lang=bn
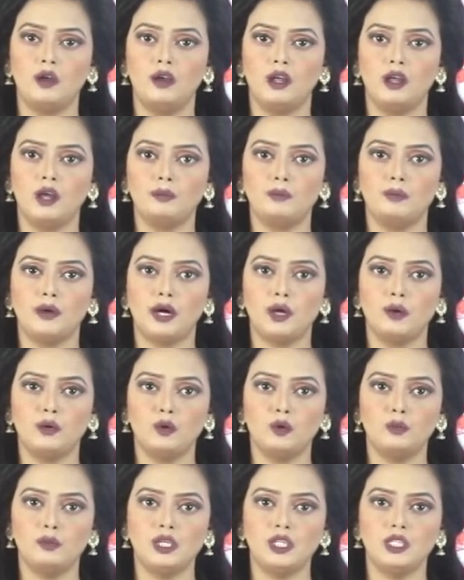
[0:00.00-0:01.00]
র্যাব
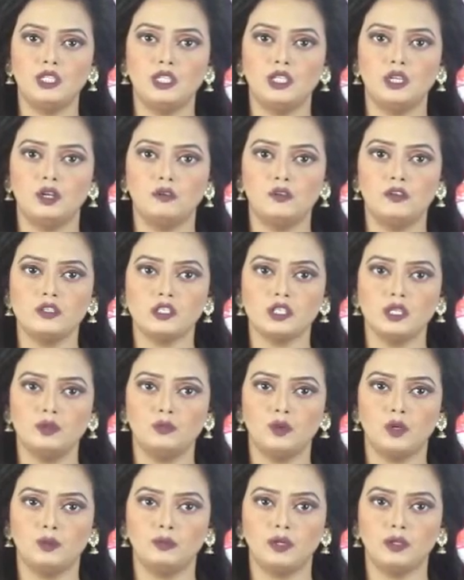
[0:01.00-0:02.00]
বারোর মিডিয়া অফিসার
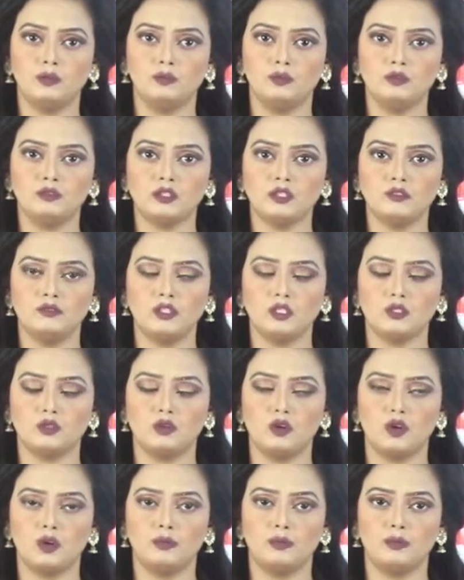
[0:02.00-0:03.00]
মোহাম্মদ
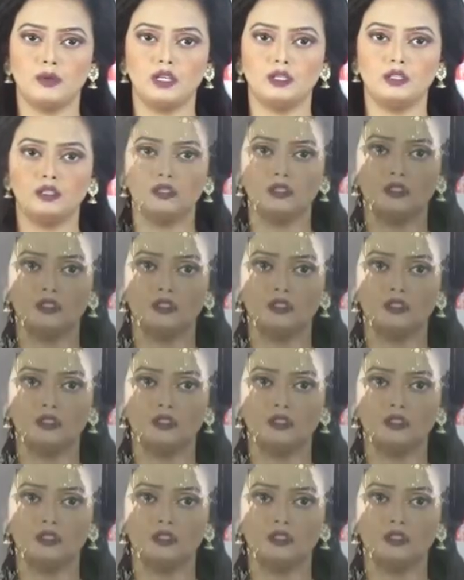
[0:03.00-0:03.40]
মোস্তাফিজুর রহমান